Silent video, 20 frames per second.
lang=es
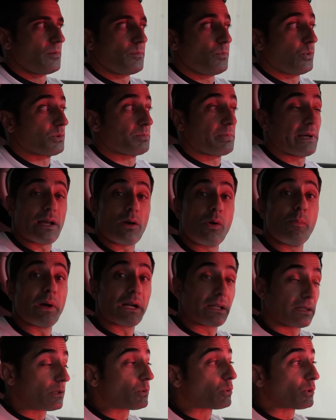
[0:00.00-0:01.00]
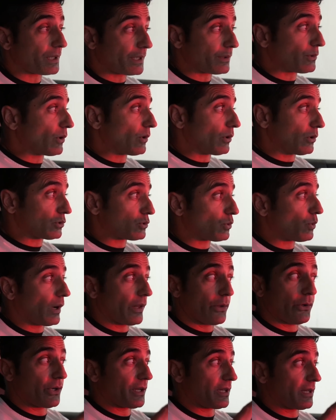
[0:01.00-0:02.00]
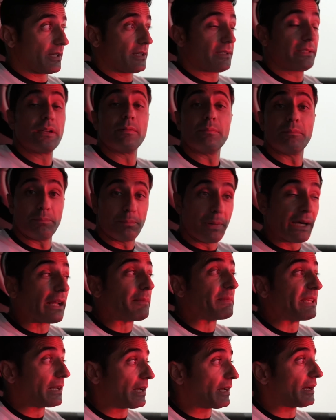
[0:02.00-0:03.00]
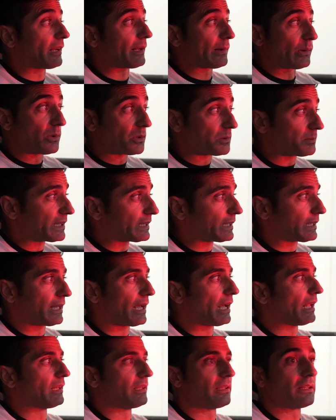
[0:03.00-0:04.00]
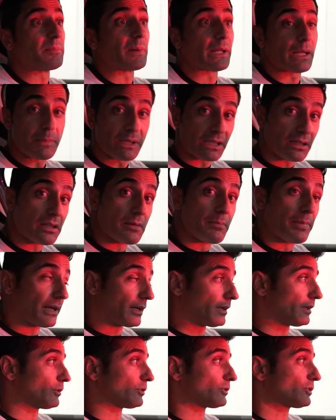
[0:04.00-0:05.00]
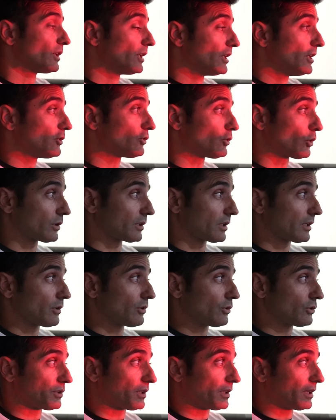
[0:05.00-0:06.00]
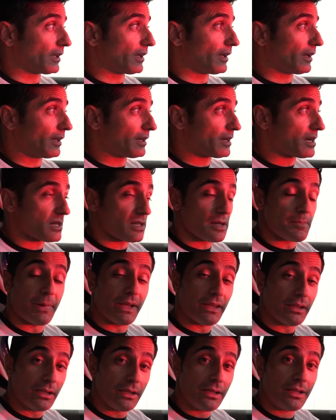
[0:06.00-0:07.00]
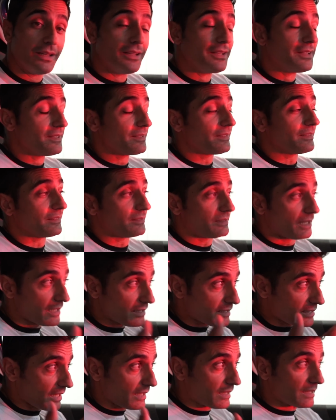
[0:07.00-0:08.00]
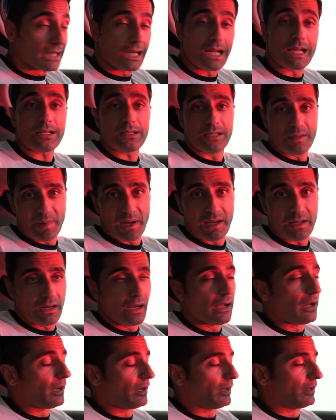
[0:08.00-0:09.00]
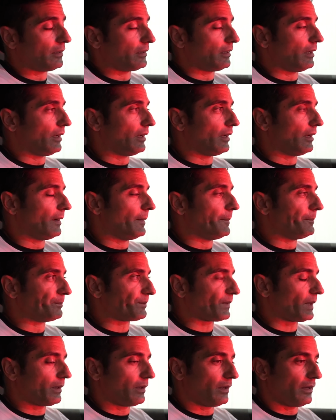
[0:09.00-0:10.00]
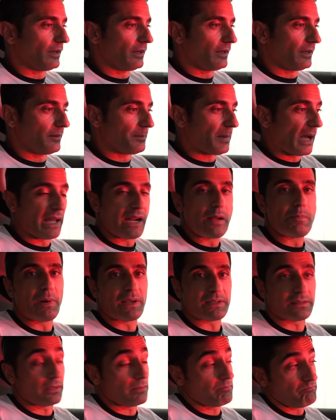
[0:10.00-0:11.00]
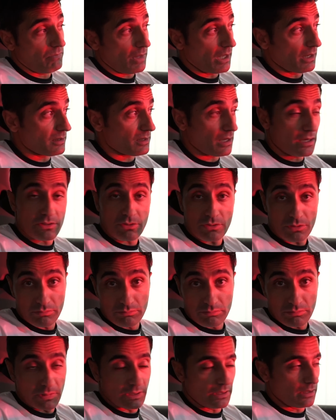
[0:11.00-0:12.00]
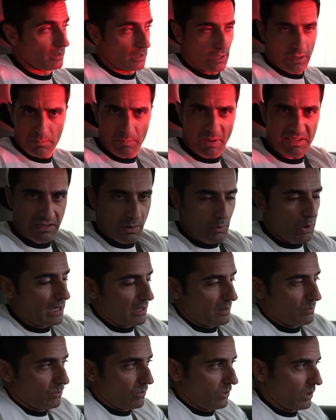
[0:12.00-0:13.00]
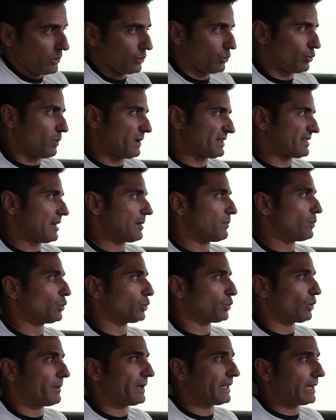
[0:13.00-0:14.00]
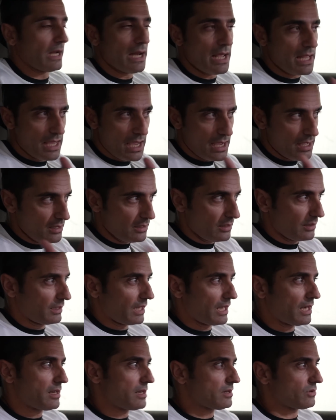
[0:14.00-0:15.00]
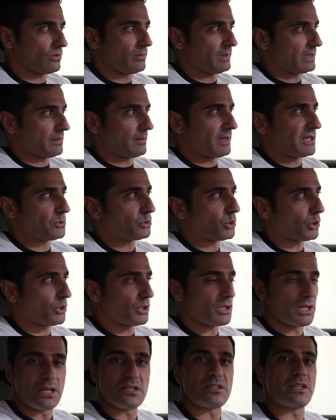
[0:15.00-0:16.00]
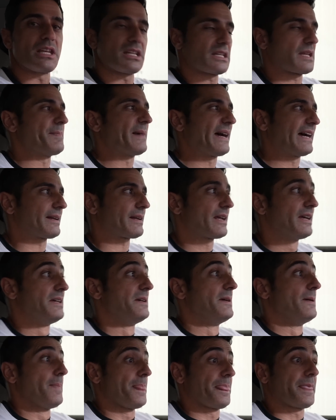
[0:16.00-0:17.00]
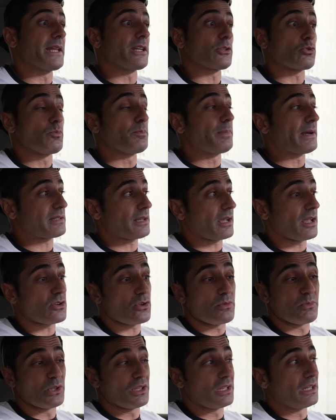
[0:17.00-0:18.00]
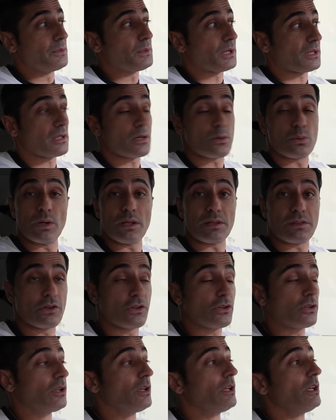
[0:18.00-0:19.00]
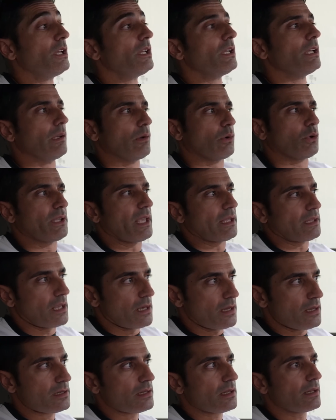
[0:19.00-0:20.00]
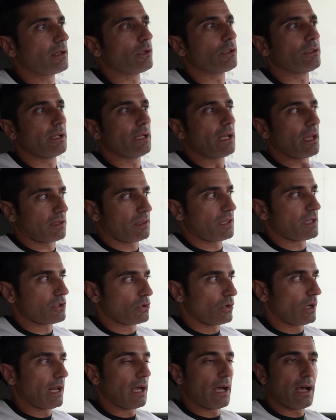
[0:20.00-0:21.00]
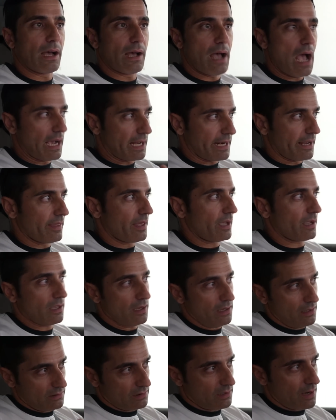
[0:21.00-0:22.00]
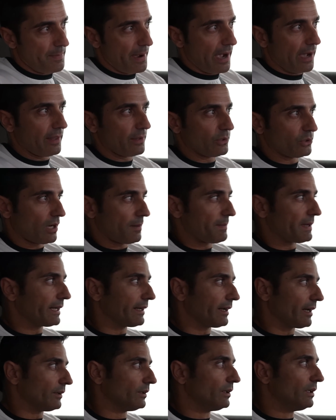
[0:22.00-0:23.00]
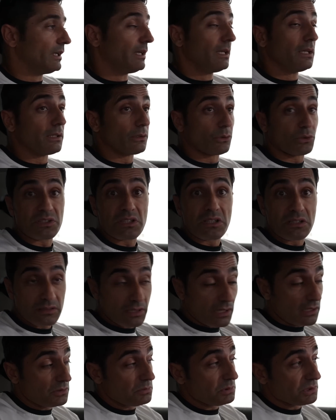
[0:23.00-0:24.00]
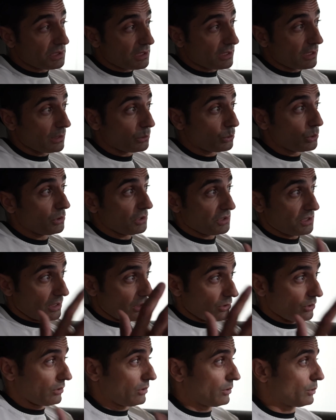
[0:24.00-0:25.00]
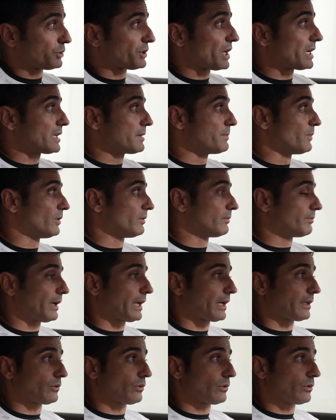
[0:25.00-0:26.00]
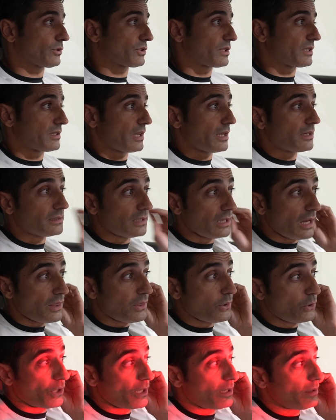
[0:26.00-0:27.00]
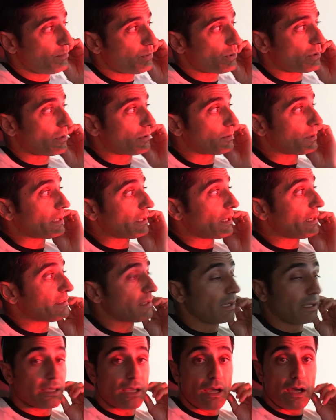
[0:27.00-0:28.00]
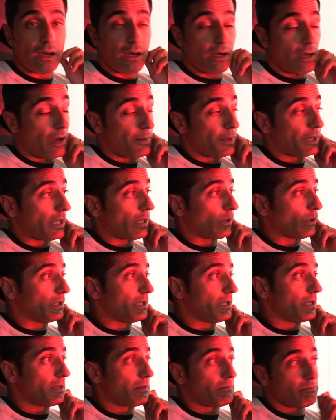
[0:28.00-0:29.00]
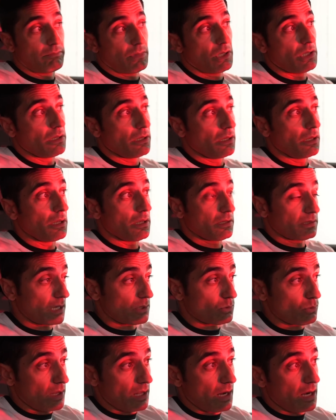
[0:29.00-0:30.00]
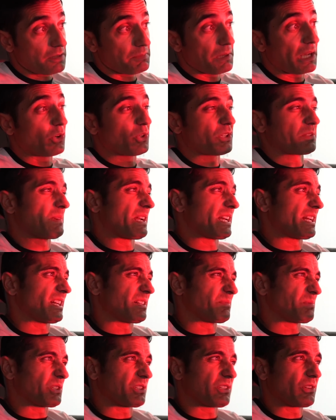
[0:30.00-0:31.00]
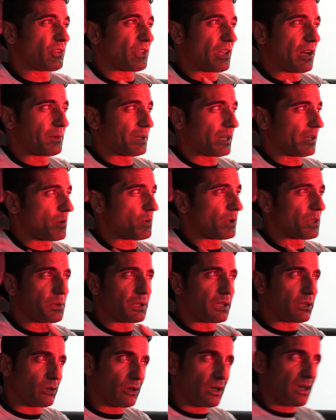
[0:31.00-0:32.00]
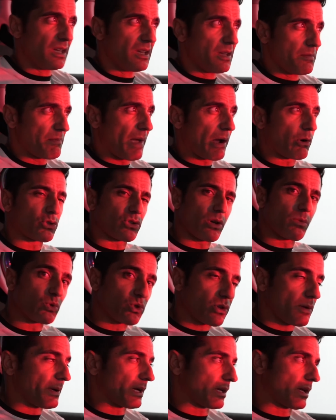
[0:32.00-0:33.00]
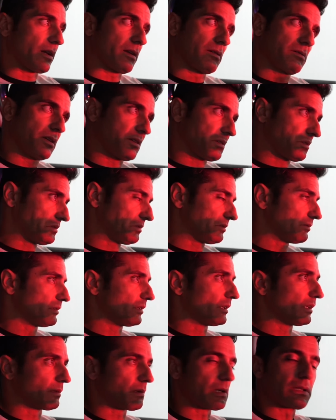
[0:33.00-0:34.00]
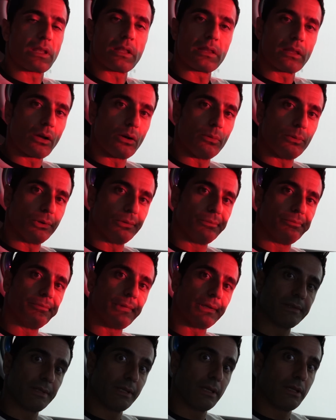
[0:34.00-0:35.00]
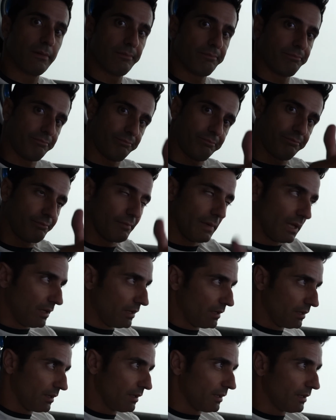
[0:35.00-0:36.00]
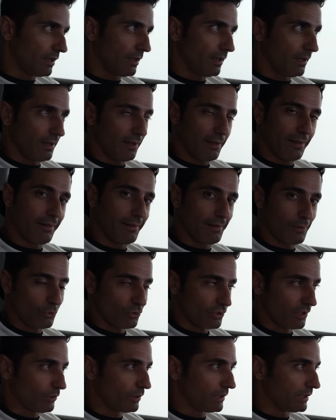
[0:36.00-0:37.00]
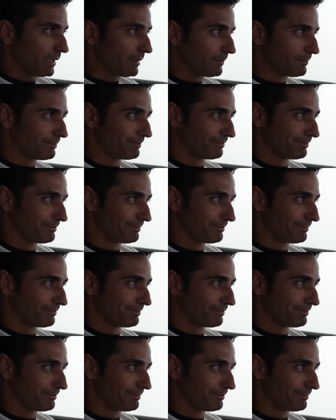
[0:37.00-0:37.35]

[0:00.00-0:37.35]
pues para compartir un rato con los jugadores, para mirar nuevos materiales, para participar en los sorteos de Energy Paddle tienes que entrar y pagar, la, eh, pagar el pase. En este caso no. hay eh, pase igual. Cuando tú vas al Mutuo madrileña de tenis o más, vas a un torneo de tenis, tienes que pagar. Tienes un pase que es como de libre circulación y luego ya tienes el acceso a la grada que se paga de otra manera. Entonces, en este caso, pues es gratuito. Así que yo os animo para todos los que seáis de la zona, pues que os vengáis aquí a Valladolid. Y esta es una de las mejores maneras, porque si no, ya la verdad que cuando he venido me ha costado mucho aparcar y esto es bastante cómodo. Así que eh, el consejo del día.